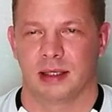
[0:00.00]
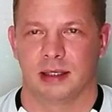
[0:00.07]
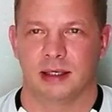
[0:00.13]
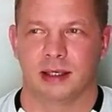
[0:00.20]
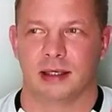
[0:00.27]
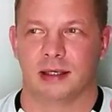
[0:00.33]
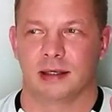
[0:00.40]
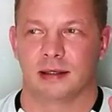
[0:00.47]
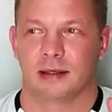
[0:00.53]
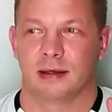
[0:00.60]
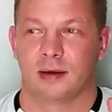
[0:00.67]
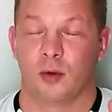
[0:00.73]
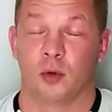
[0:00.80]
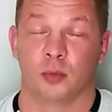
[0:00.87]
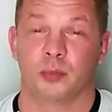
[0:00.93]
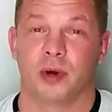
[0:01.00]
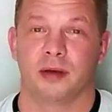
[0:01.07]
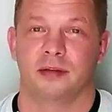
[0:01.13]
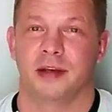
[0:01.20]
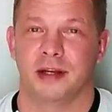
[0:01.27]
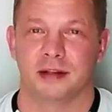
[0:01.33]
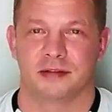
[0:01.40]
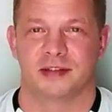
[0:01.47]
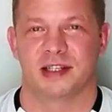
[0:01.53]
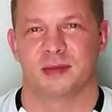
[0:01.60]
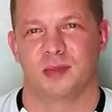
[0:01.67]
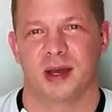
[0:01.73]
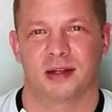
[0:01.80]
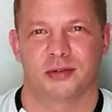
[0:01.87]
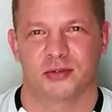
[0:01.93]
И он поверил в
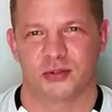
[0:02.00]
себя,